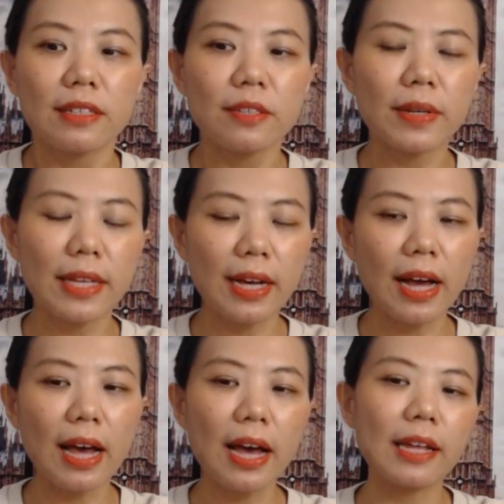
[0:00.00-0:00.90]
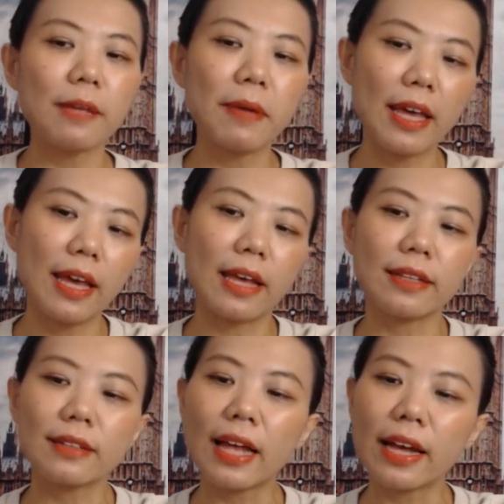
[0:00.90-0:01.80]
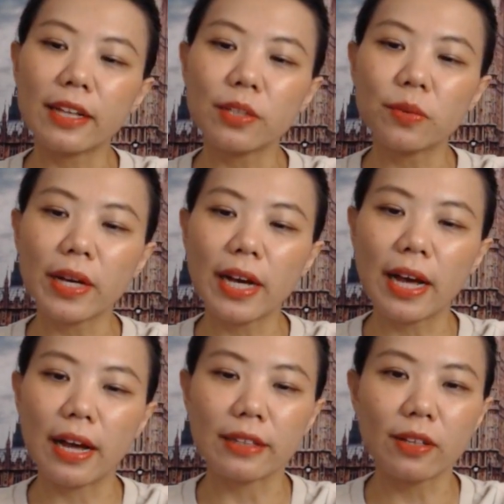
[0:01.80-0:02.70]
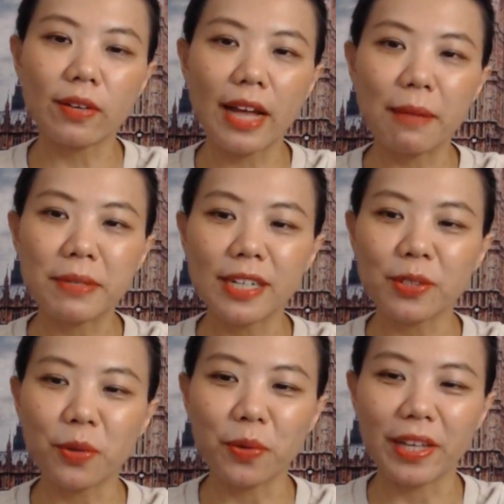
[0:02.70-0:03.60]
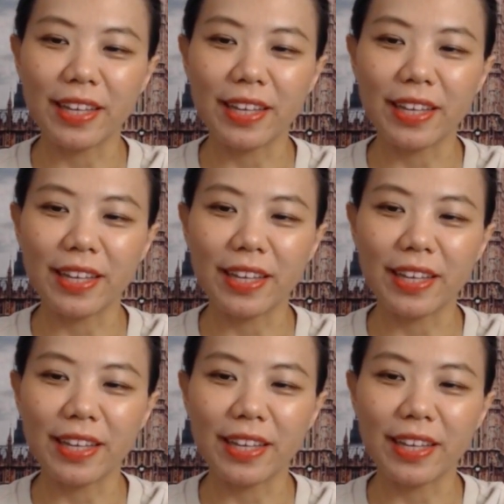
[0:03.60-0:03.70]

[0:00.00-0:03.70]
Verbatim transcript: สวัสดีค่ะในเพจทักทายกันด้วยค่ะต้องการเพื่อนคุย